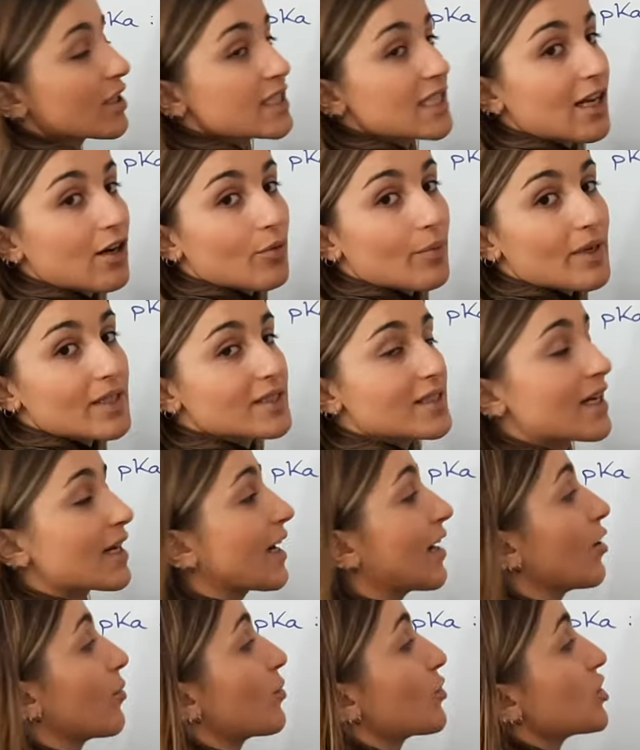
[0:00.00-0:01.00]
que sea lo más
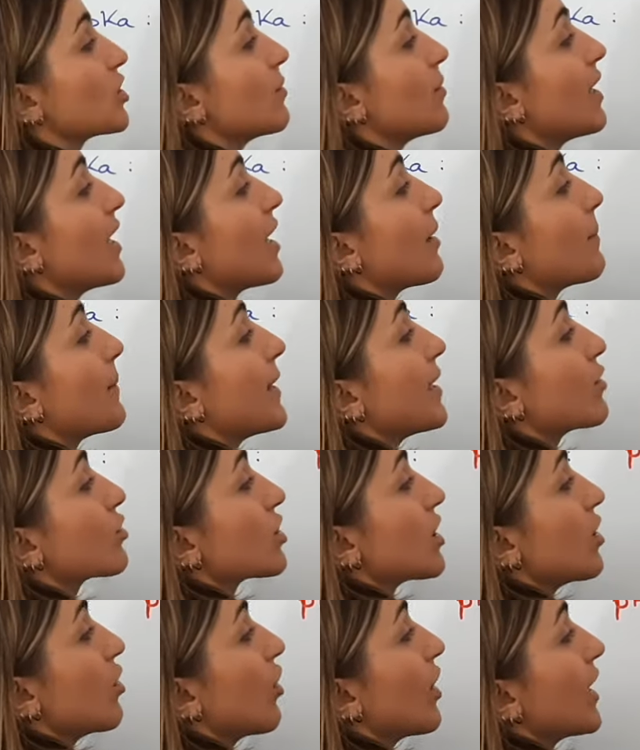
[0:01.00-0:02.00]
cercano posible a
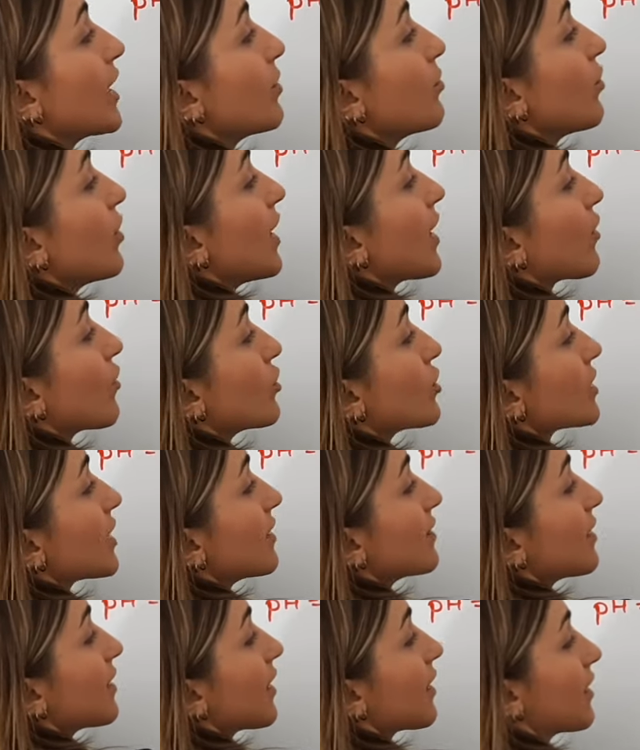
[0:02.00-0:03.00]
menos el logaritmo de la
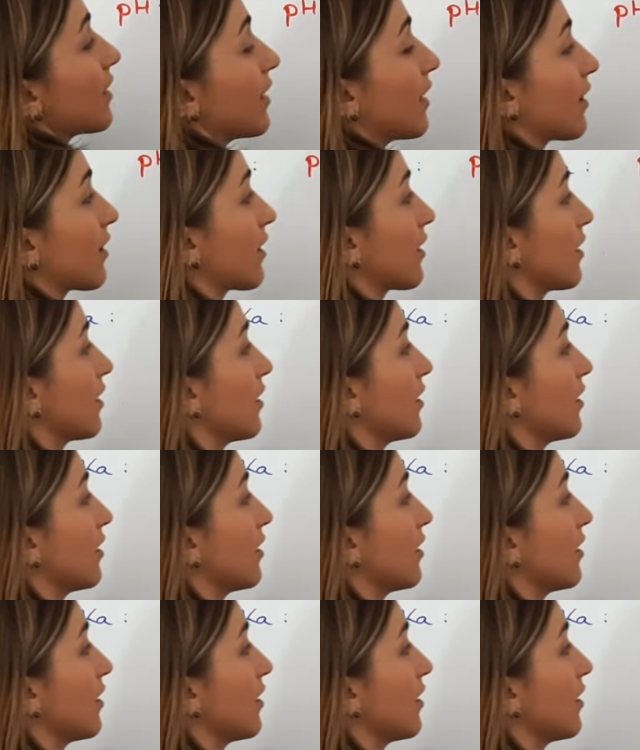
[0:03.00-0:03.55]
constante de acidez,